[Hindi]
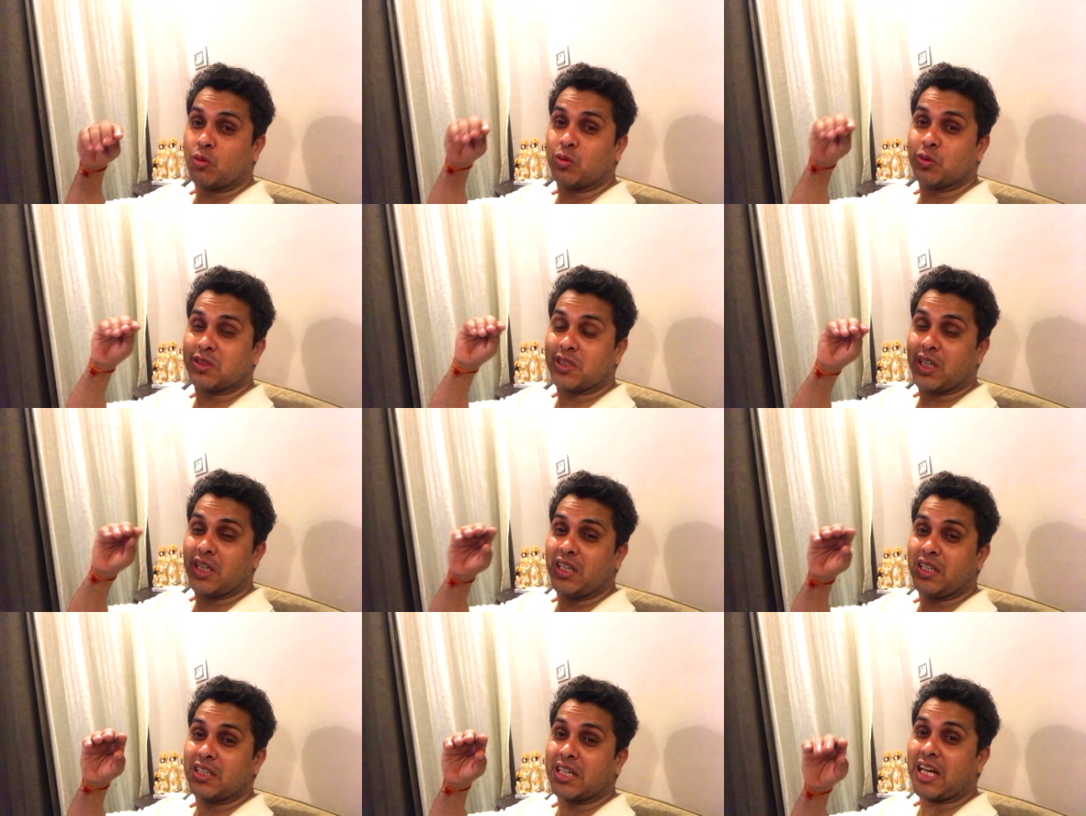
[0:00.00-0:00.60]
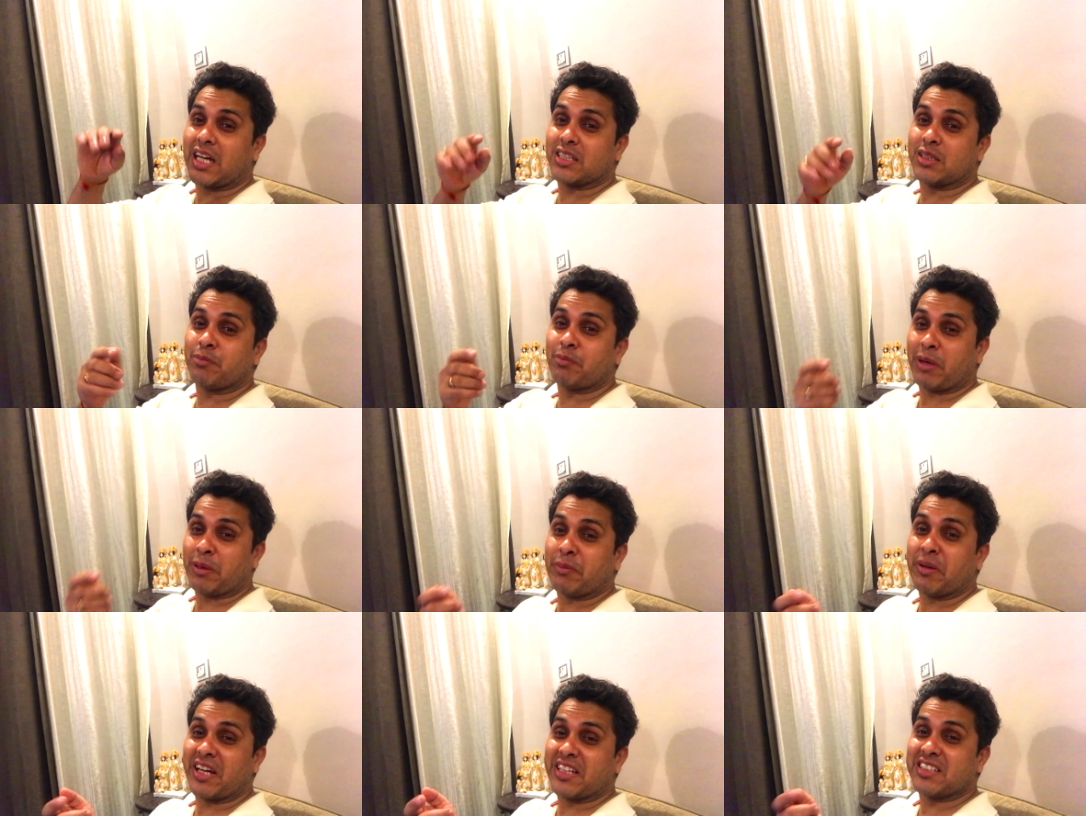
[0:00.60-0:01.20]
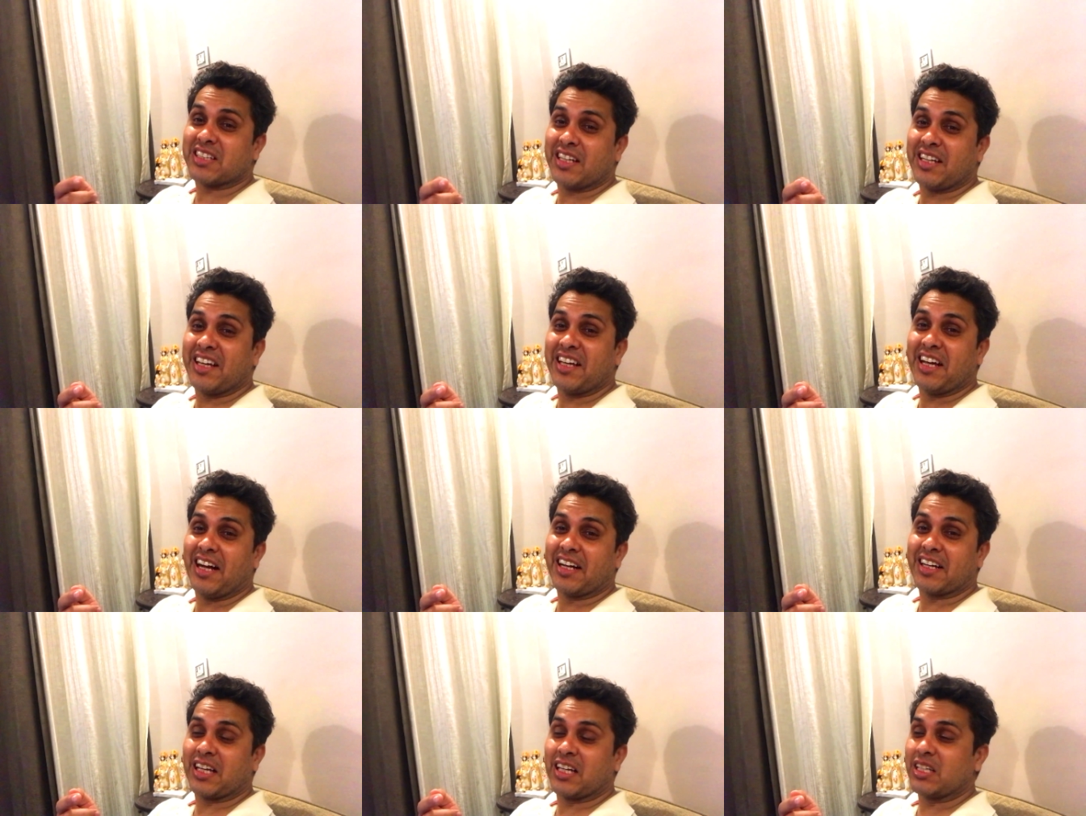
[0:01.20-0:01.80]
उसकी क्या कहते हैं पढ़ पढ़ के चली गई
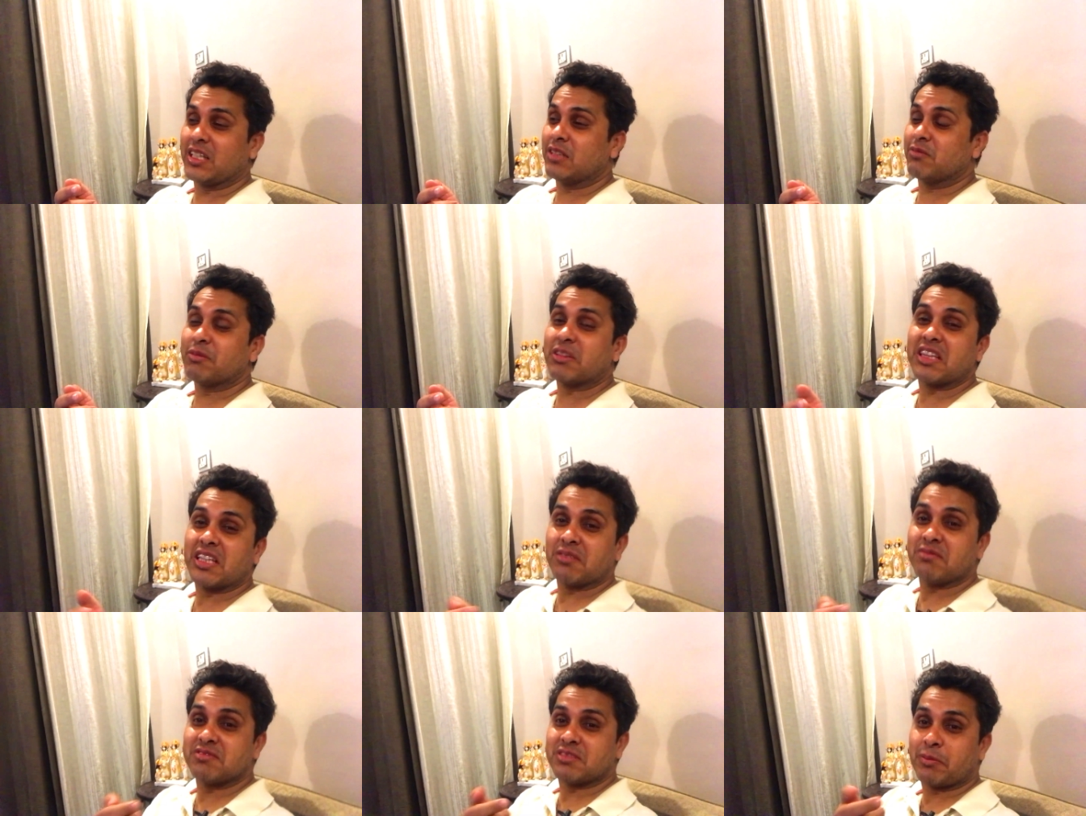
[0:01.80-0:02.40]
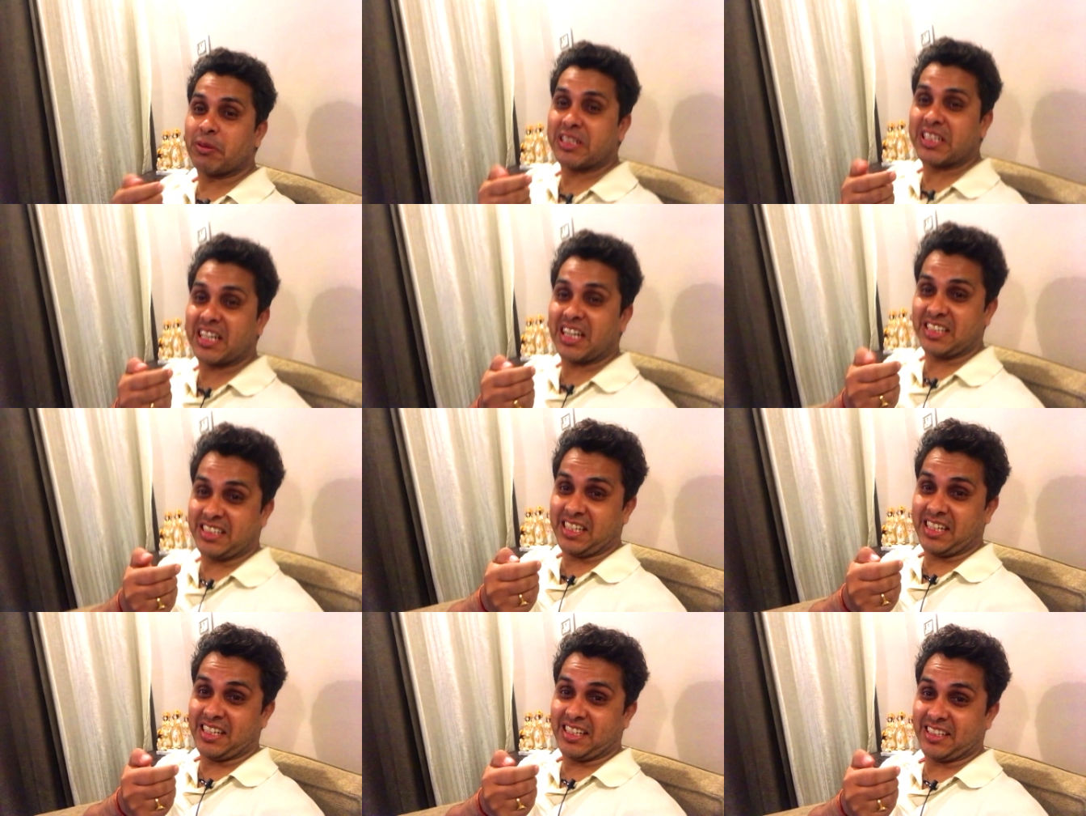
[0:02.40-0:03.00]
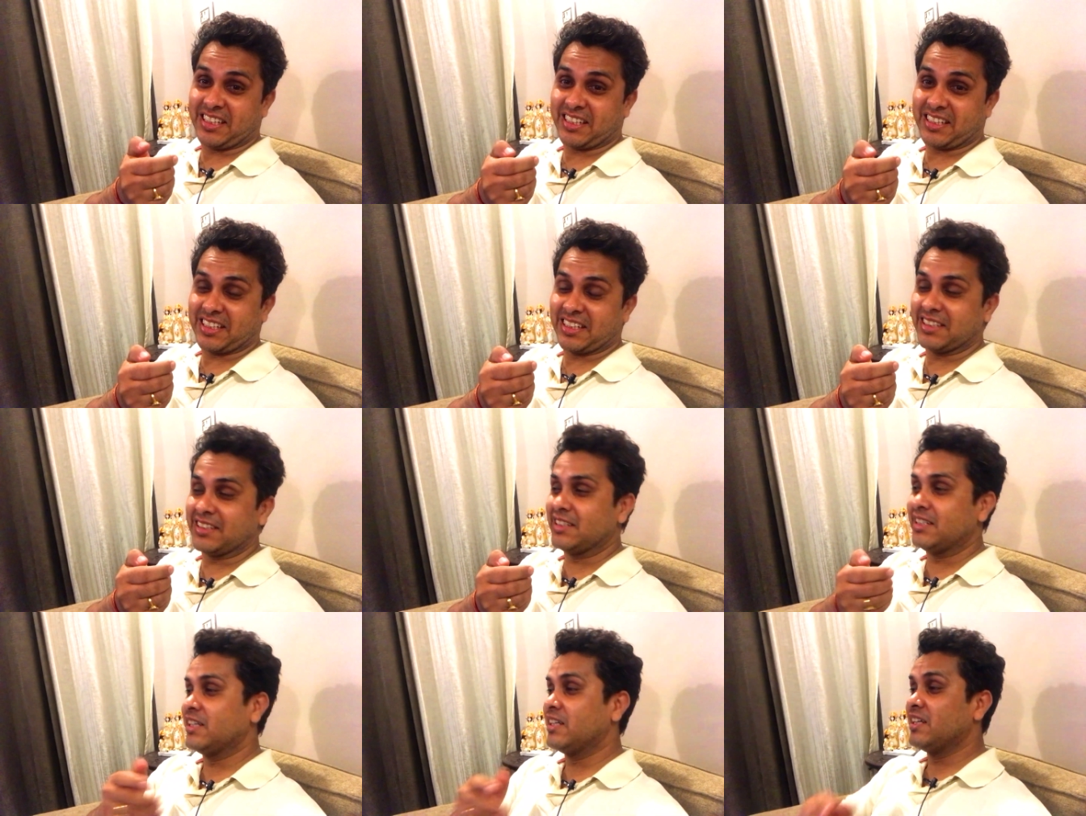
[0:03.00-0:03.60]
आँखें मतलब समझ गए ना ये
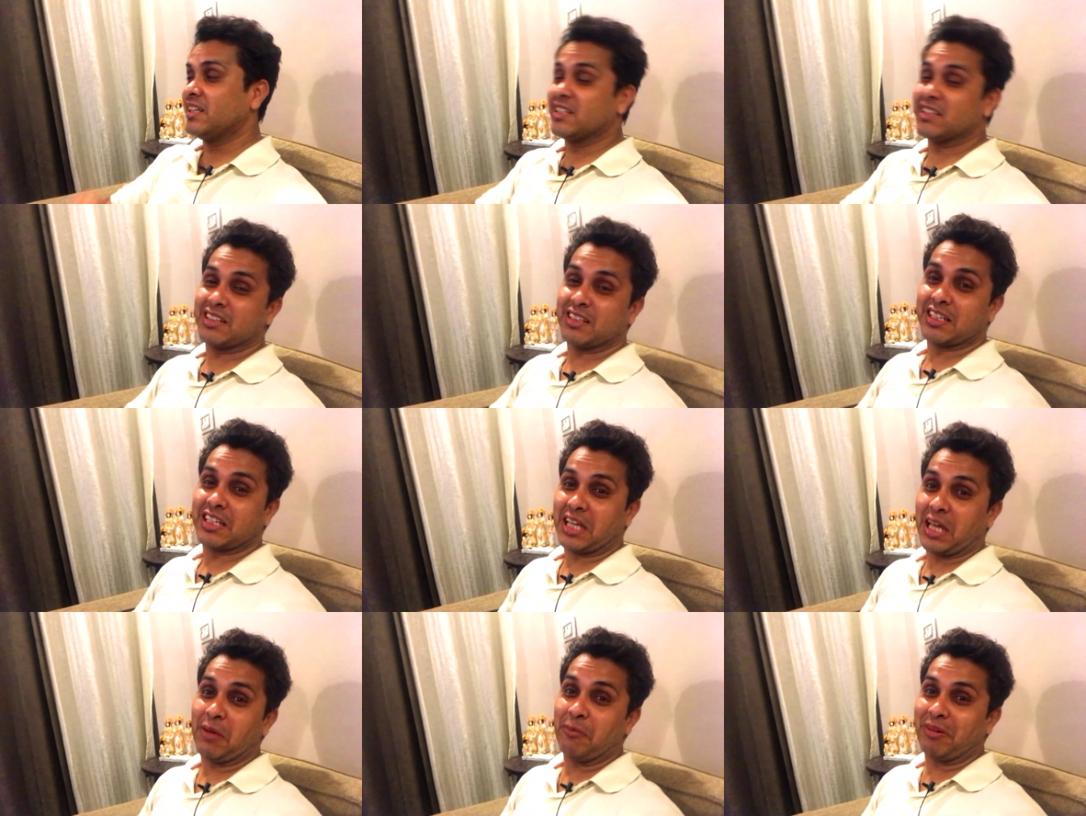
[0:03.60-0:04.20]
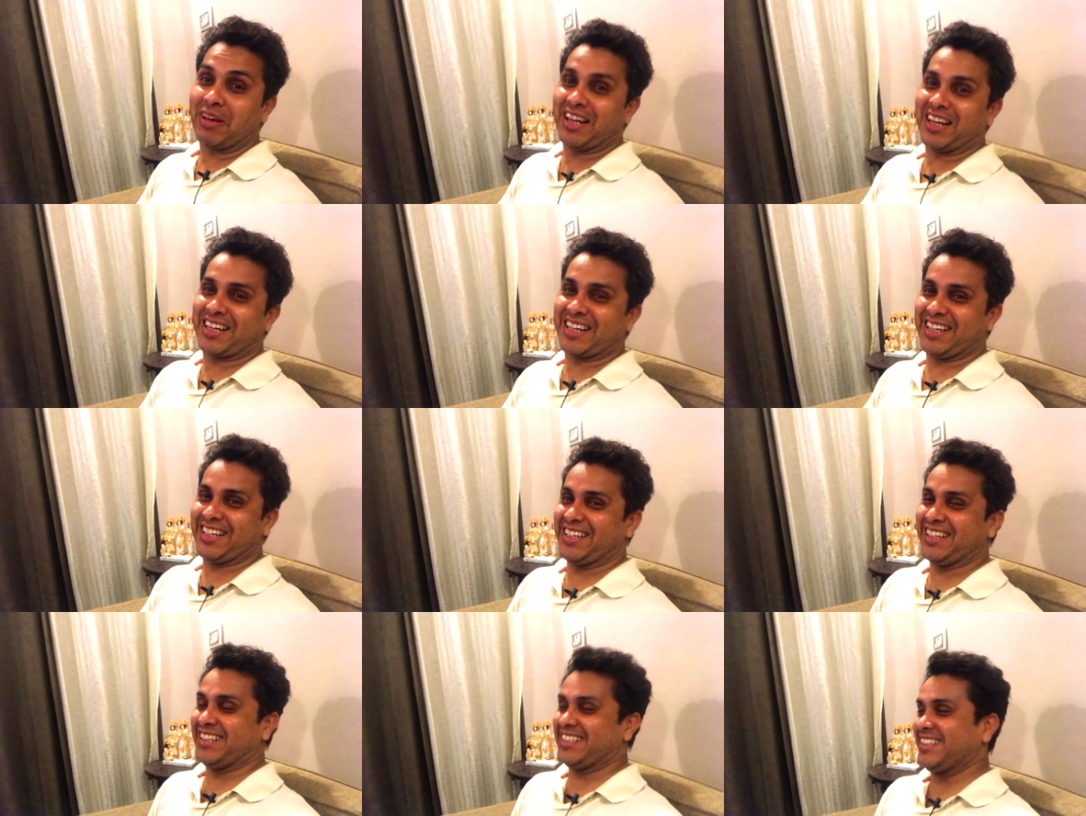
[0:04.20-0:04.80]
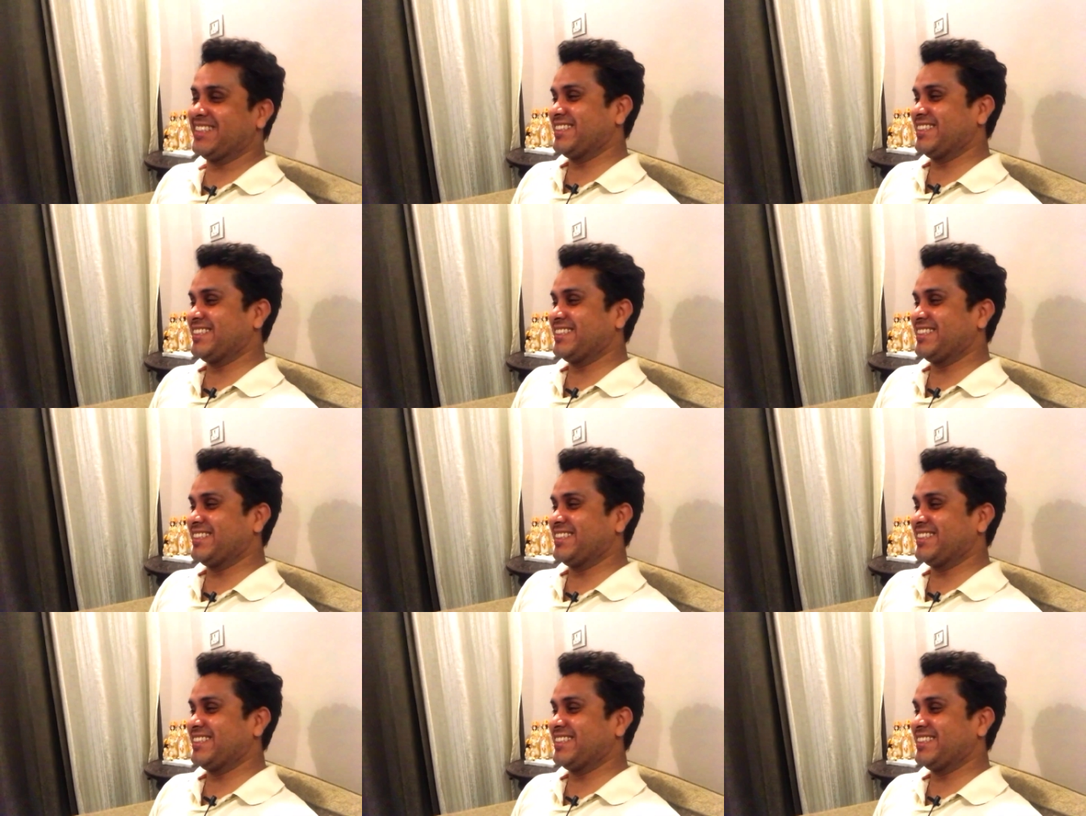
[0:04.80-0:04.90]
करके गेम खेल के